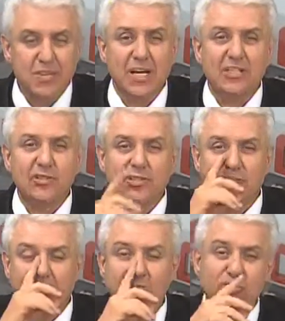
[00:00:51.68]
A gente
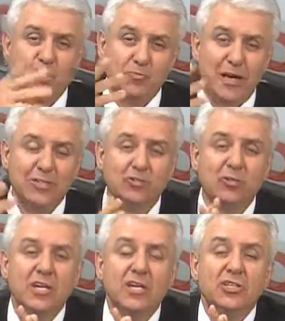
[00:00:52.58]
tem um espaço,
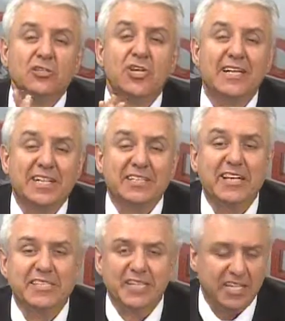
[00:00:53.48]
já
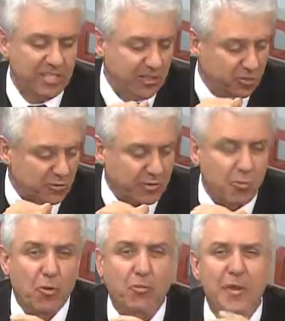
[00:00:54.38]
agradece aí o
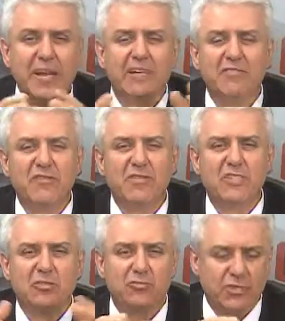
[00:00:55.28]
Hospital Pompeia, que vem
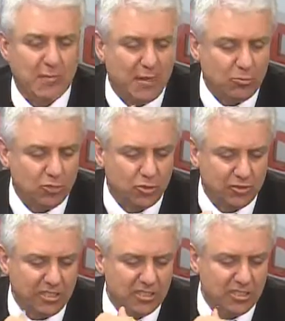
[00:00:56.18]
fazendo um trabalho muito
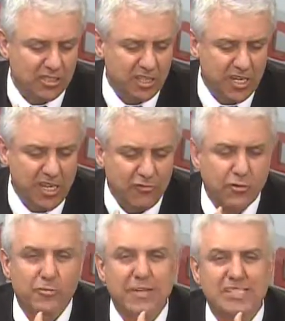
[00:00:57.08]
grande de
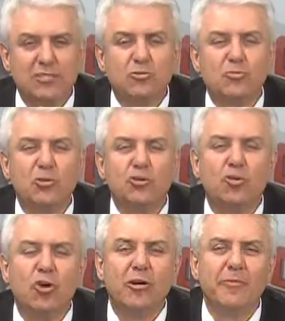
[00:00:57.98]
formação de mão de
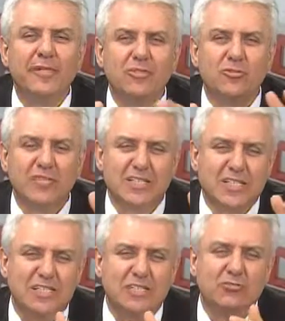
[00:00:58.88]
obra, de
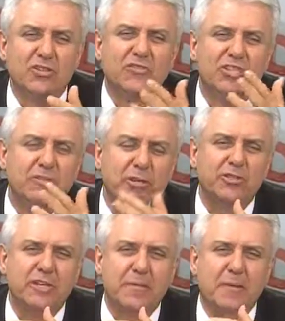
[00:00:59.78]
orientação, de
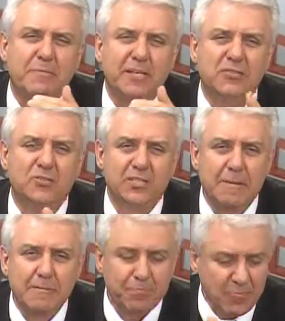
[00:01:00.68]
investimento em equipamentos.
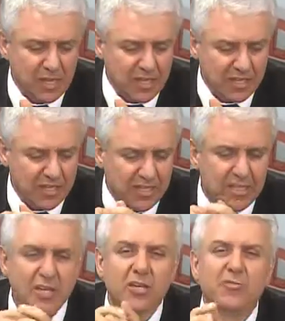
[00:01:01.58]

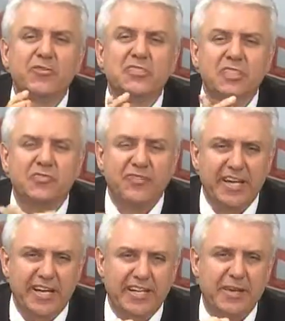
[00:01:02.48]
E o Francisco
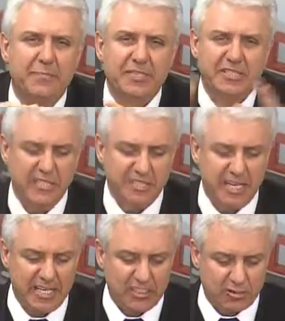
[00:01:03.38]
Ferreira aí preside
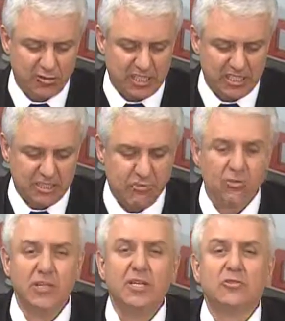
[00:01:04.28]
a Associação
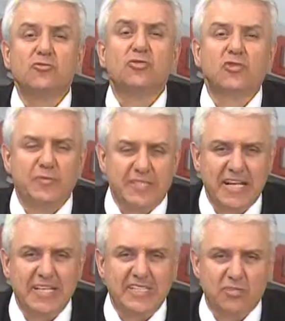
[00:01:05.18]
dos
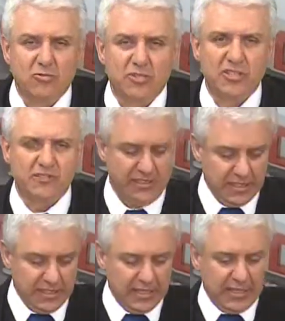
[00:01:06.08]
Hospitais, inclusive,
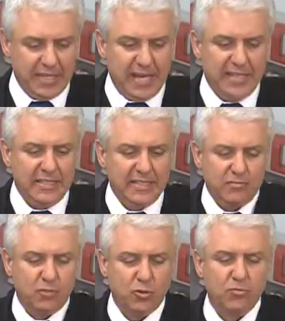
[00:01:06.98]
né?
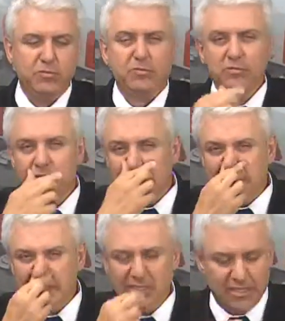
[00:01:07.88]
públicos
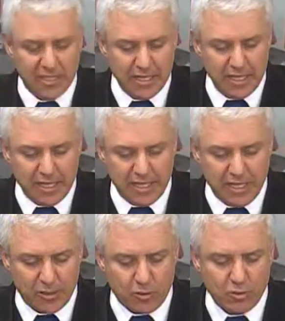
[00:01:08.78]
e
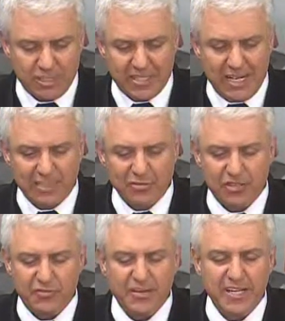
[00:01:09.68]
é, comunitários,
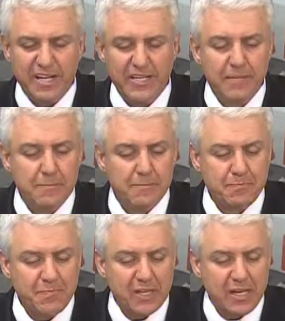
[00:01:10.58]
enfim, aí
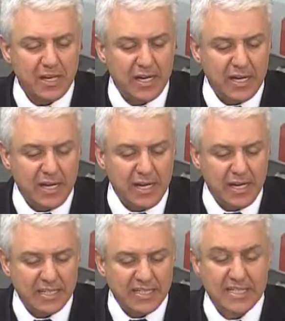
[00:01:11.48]
Uh,
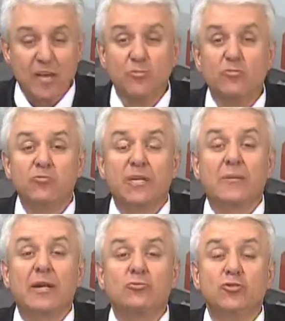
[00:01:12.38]
e tem um
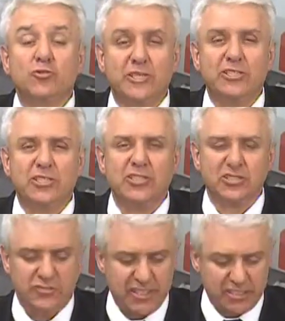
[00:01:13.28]
trabalho muito grande. A
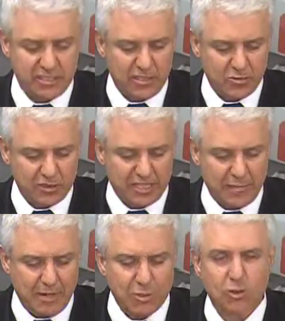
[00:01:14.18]
gente fez alguns
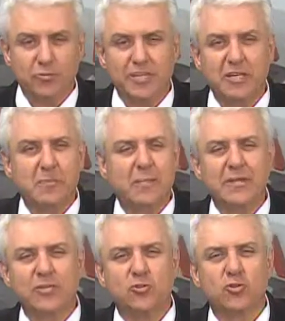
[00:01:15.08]
trabalhos sobre
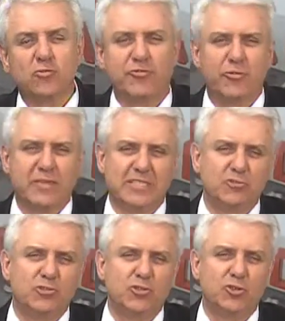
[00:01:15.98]
equipamento, sobre formação
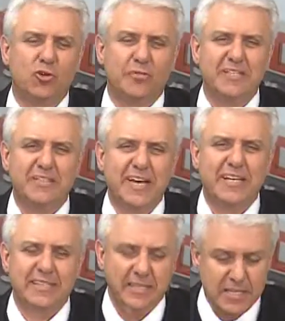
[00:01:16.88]
de mão de obra
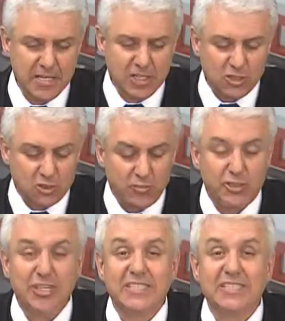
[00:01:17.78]
interna, sobre
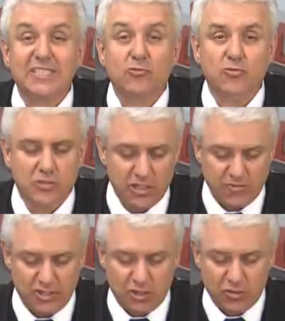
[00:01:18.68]
gestão no
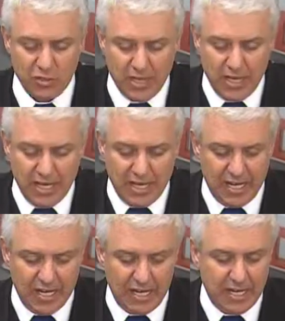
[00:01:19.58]
serviço
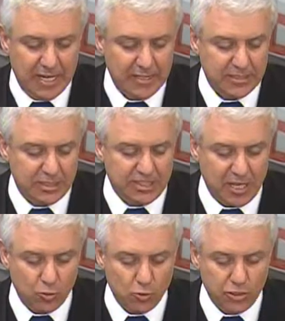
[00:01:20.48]
uh, de
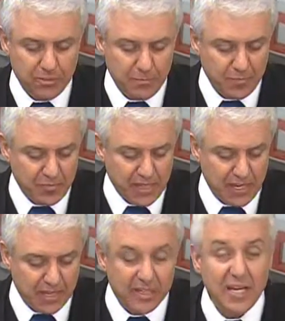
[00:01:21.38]
saúde.
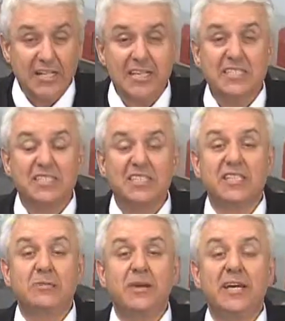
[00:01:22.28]
E agradecer
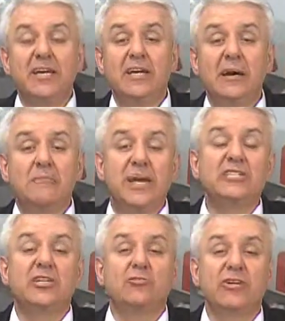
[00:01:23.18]
também a
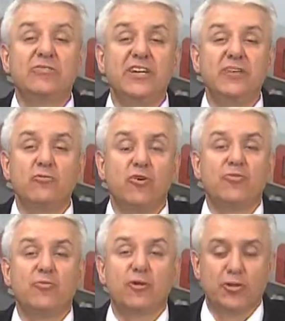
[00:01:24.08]
Medical TV, o um
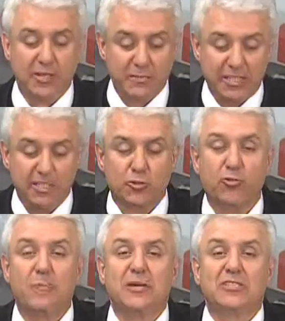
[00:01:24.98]
novo programa que
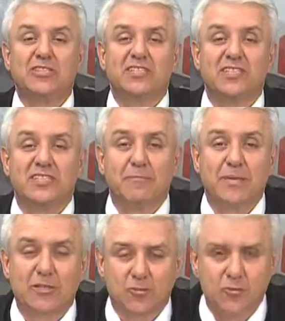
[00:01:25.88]
entrou a partir dessa
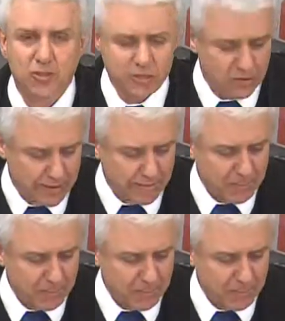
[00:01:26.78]
semana conosco.